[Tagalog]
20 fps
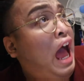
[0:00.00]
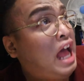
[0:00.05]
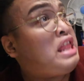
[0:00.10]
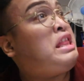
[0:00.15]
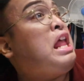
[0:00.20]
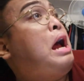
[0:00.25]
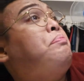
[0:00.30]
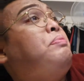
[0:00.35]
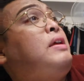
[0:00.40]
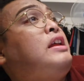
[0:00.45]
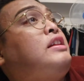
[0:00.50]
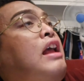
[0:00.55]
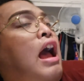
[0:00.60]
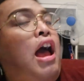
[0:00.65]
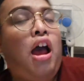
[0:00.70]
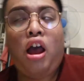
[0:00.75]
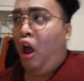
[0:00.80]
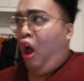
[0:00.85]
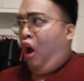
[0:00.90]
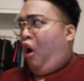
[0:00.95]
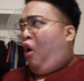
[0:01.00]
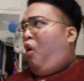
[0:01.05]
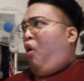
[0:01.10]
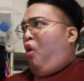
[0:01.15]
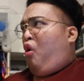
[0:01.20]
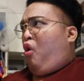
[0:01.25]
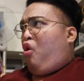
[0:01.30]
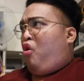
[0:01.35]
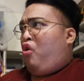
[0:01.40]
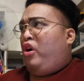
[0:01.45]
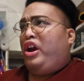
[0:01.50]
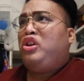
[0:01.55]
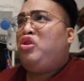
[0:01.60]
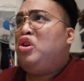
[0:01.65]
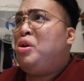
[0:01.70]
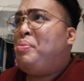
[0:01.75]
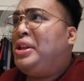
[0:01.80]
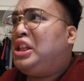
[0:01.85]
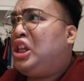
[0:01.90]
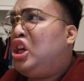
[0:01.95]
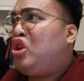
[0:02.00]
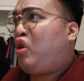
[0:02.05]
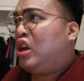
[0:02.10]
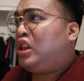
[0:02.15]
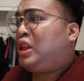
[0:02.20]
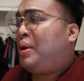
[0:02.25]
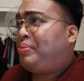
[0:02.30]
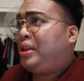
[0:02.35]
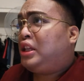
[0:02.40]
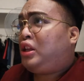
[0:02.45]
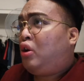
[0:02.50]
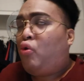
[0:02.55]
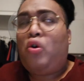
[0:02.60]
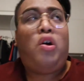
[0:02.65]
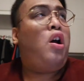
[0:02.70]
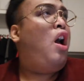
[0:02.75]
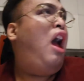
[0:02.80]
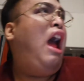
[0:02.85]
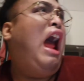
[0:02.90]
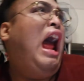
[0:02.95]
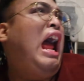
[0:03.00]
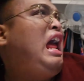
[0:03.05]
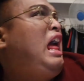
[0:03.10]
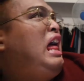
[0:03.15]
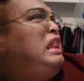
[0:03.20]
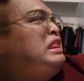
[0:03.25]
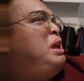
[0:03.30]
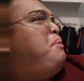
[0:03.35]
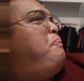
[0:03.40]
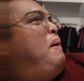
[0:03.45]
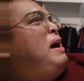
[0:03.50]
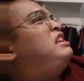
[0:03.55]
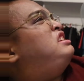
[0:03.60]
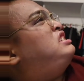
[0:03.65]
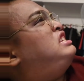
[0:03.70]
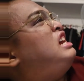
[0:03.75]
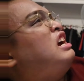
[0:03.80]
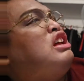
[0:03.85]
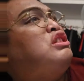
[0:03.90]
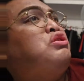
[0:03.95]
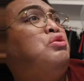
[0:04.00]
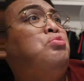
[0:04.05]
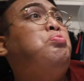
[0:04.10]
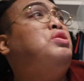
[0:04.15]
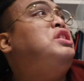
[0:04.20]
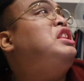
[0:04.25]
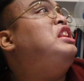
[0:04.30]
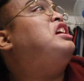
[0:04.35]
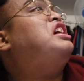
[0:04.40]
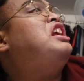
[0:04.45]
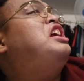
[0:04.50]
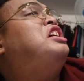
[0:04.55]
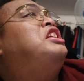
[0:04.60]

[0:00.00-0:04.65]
Adapted ka? Oo, oh, ano naman ngayon ko adapted ako. Di ba ang sakit doon? Ba't hindi ka